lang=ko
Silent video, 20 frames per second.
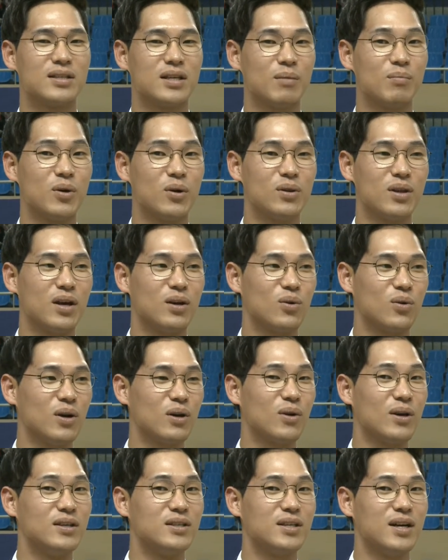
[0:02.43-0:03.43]

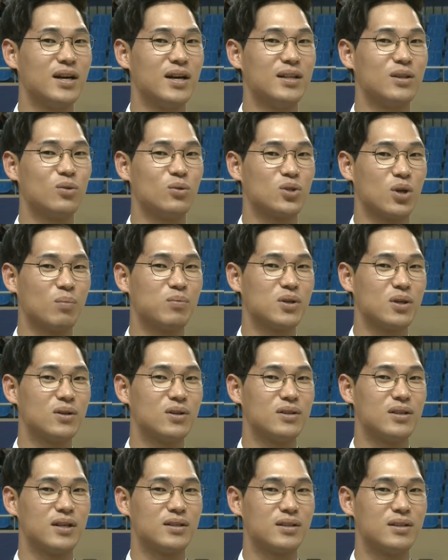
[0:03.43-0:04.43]
상명대학교가 굉장한 또
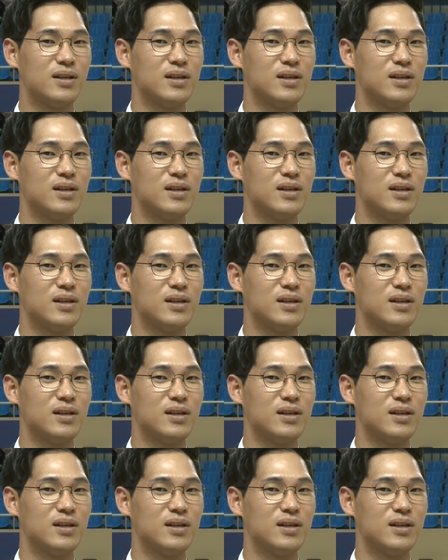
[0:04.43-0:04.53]
접전 끝에